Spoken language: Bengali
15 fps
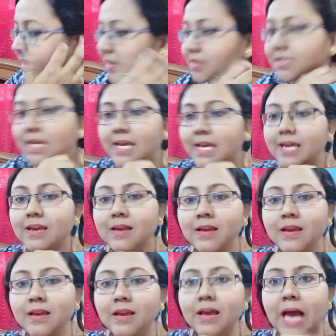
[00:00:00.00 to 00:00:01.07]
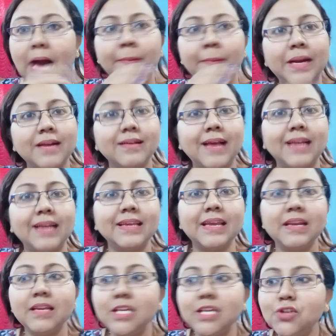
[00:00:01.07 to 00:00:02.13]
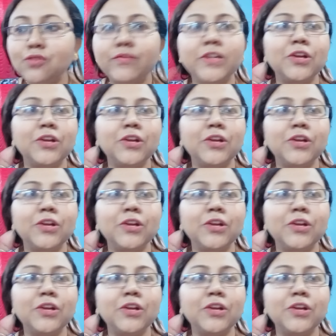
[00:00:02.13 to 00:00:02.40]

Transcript: যে আমার কালকের কিছু ভিডিও